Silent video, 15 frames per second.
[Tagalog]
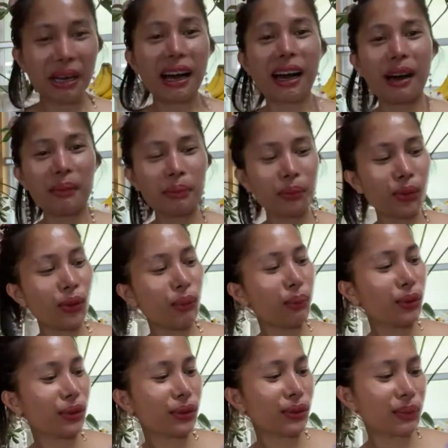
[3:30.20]
Ambo
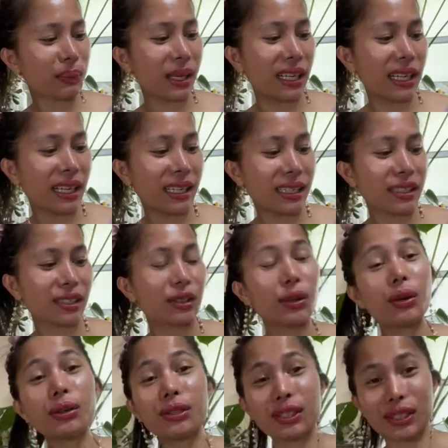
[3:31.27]
bupulkot pala.
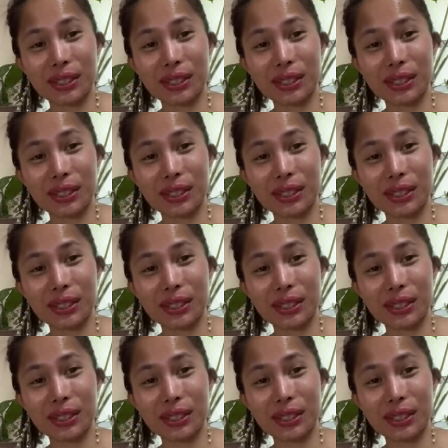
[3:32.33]
Socks